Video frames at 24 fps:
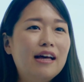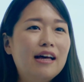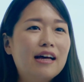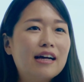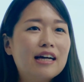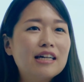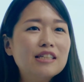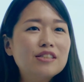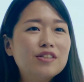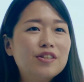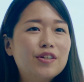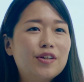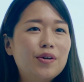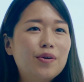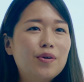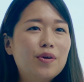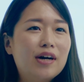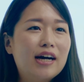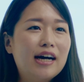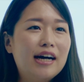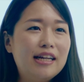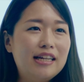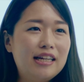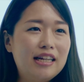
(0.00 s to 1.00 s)
各業
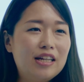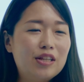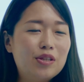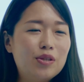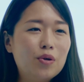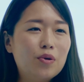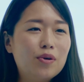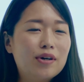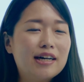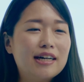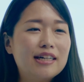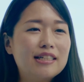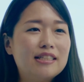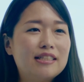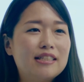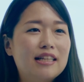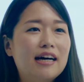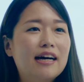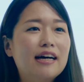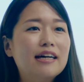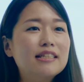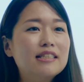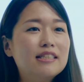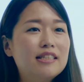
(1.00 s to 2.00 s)
界に特化し
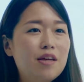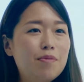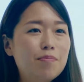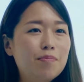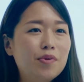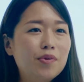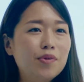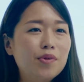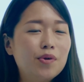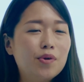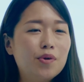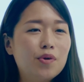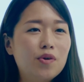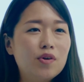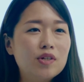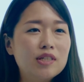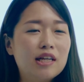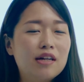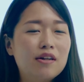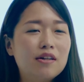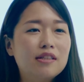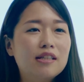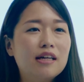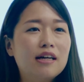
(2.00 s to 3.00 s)
た専門の
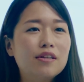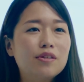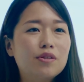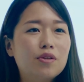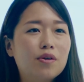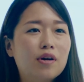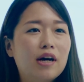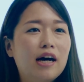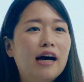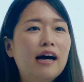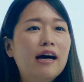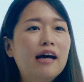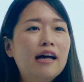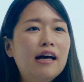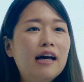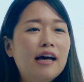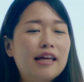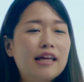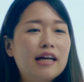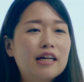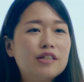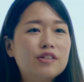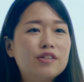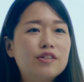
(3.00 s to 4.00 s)
コンサルタントが
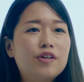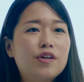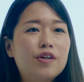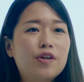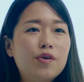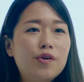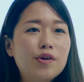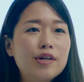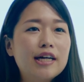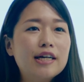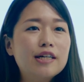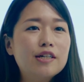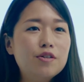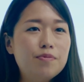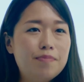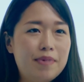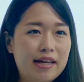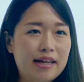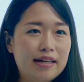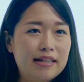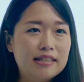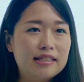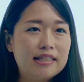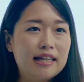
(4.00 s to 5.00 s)
約400
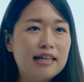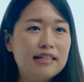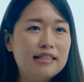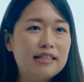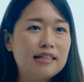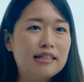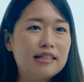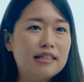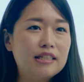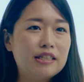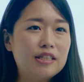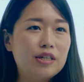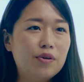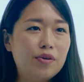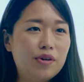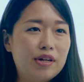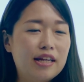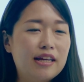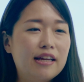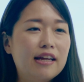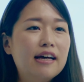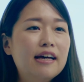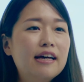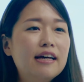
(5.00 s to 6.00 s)
名在籍してお
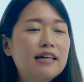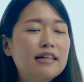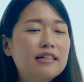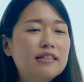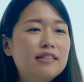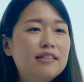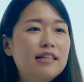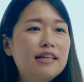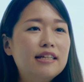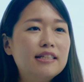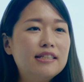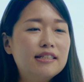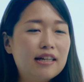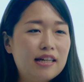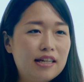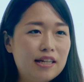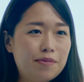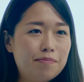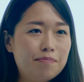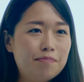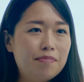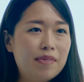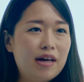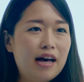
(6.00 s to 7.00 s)
り、正社
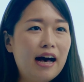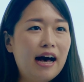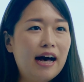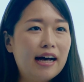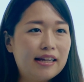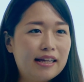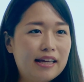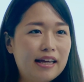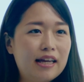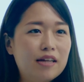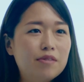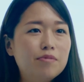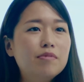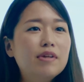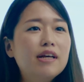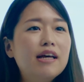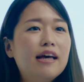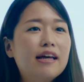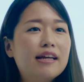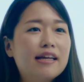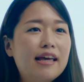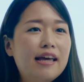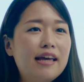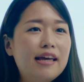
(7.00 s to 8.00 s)
員、派遣、
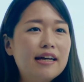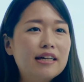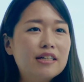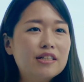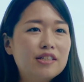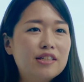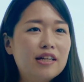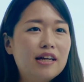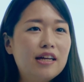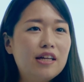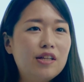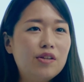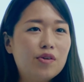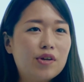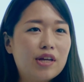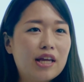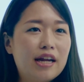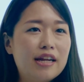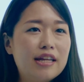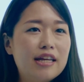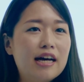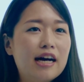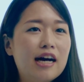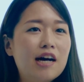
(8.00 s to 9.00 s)
契約社員の
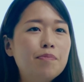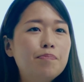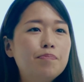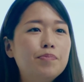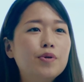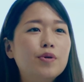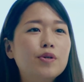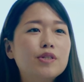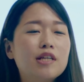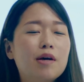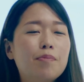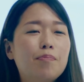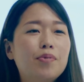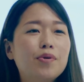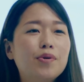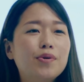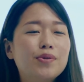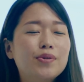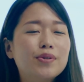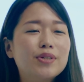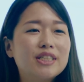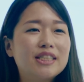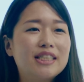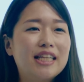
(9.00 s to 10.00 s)
キャリアアップを
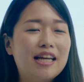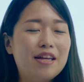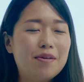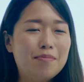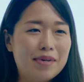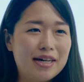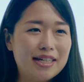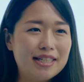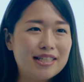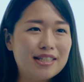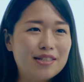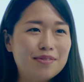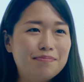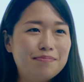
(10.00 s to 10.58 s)
サポートしています。